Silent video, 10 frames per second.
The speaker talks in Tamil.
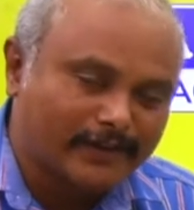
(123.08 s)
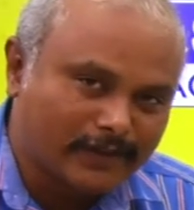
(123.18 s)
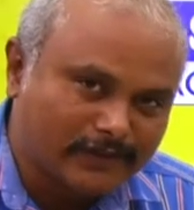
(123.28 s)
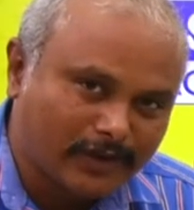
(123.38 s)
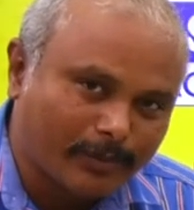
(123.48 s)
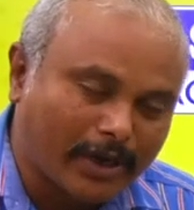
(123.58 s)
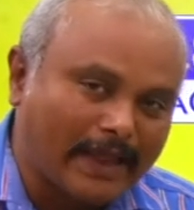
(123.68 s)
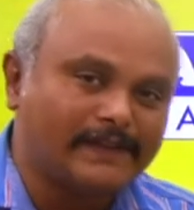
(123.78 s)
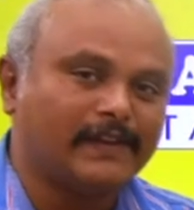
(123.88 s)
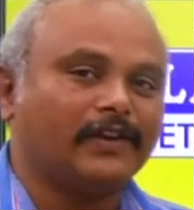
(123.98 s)
ரிசல்ட்ஸ் நம்ம
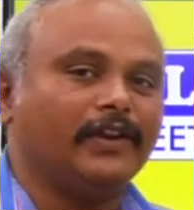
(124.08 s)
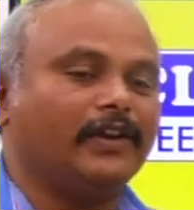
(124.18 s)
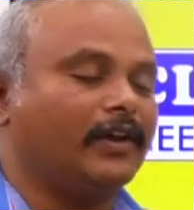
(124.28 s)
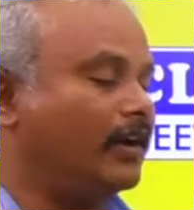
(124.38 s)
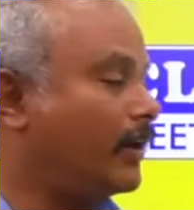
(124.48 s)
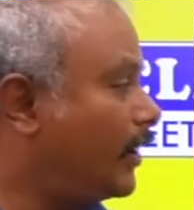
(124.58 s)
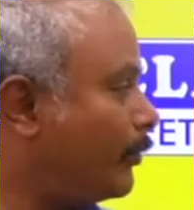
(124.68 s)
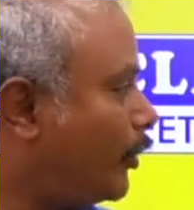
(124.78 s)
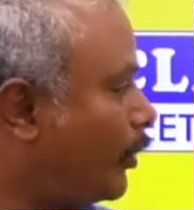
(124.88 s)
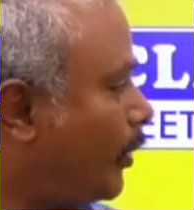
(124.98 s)
கிளாசிக் நீட்
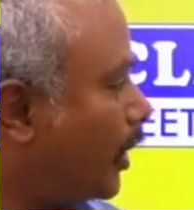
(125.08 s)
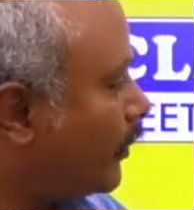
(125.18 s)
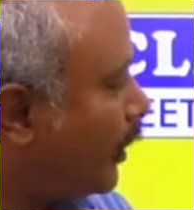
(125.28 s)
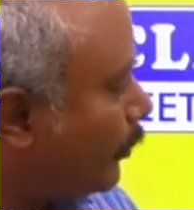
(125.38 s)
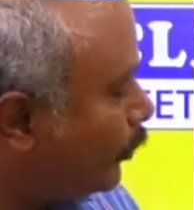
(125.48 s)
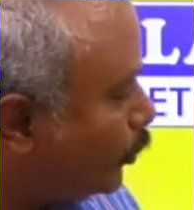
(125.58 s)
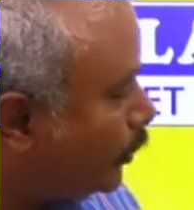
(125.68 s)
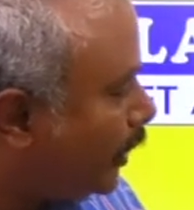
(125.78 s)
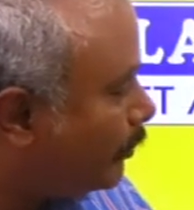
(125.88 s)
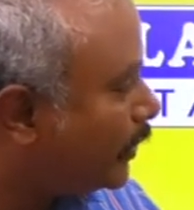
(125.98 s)
அகாடமியோட மாணவர்கள்
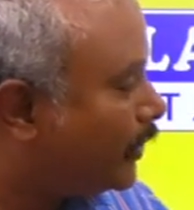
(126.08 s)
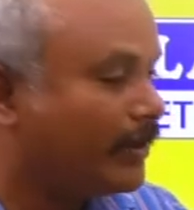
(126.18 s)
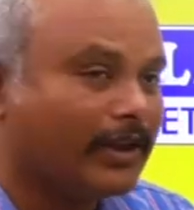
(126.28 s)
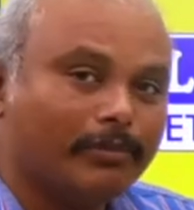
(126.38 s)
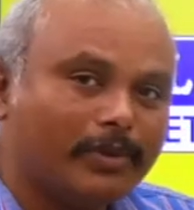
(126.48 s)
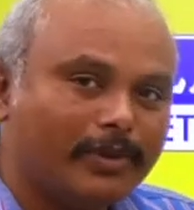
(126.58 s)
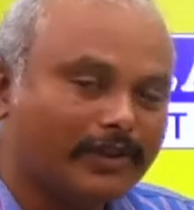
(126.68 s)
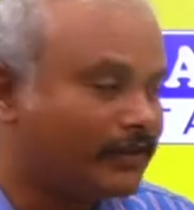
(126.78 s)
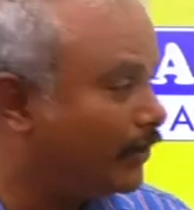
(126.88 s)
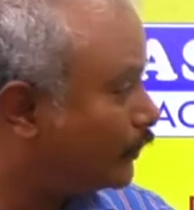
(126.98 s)
நூற்றி எண்பத்தி எட்டு
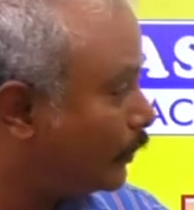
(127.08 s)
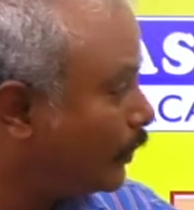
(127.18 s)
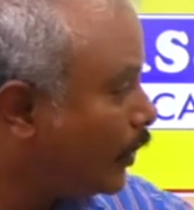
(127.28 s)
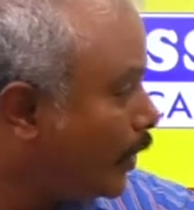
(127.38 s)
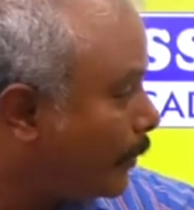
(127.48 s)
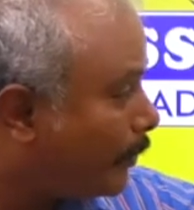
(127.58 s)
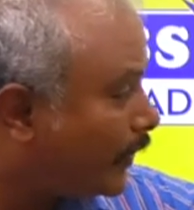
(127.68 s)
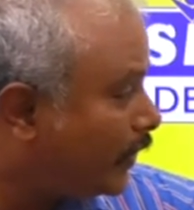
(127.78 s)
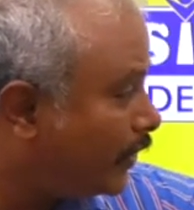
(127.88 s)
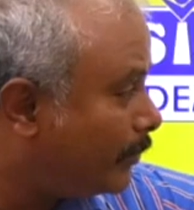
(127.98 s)
எம்பிபிஎஸ் சீட்ஸும்
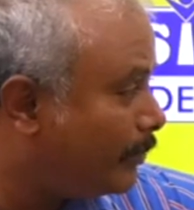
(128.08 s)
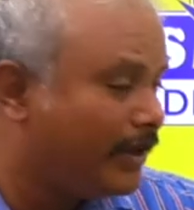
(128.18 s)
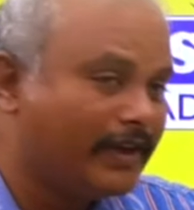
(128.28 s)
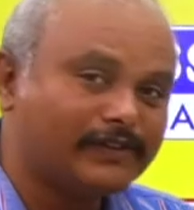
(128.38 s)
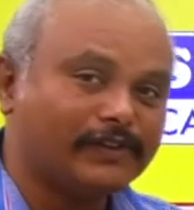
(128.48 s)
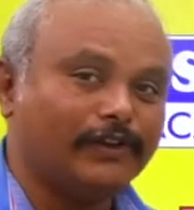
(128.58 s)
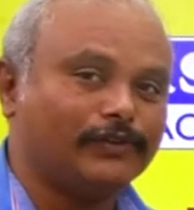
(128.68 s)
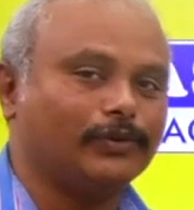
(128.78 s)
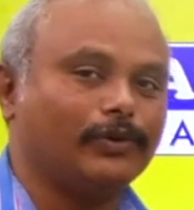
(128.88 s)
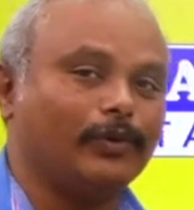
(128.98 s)
பதினெட்டு பிடிஎட்
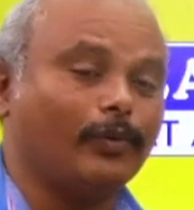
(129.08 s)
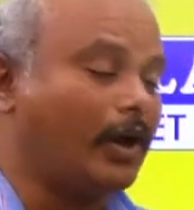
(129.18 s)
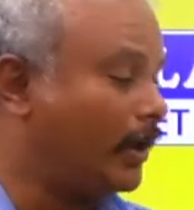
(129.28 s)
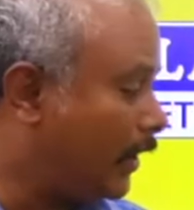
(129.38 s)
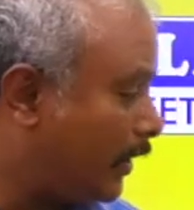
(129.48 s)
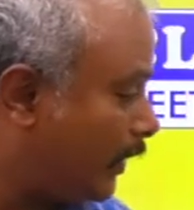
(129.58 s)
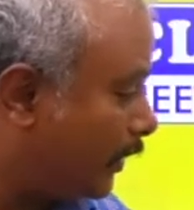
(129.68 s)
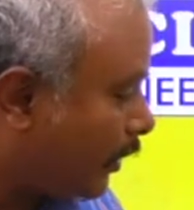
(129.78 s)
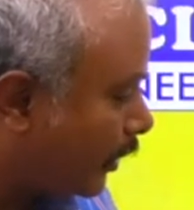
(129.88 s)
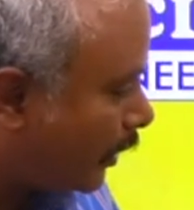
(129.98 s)
சீட்ஸும் வாங்கினாங்க
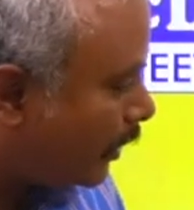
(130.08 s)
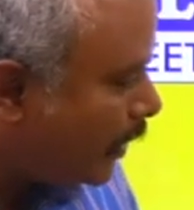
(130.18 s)
அதுக்கான